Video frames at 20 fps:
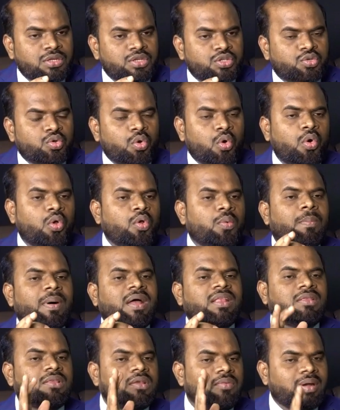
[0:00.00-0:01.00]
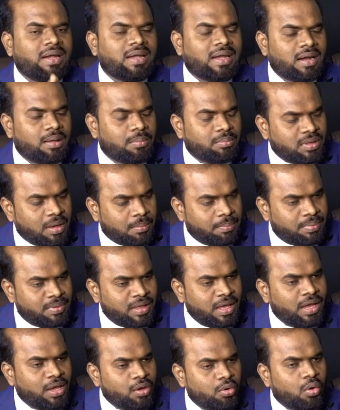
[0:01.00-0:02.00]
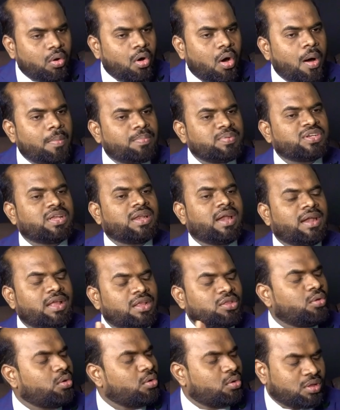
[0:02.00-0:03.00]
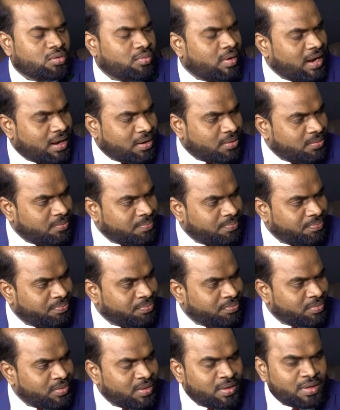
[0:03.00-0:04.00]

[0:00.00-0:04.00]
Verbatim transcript: స్టోర్ బంద్ పెట్టడం తప్పితే ఇంకొక ఆప్షన్ అనేది దొరకదు వాళ్ళకు ఎస్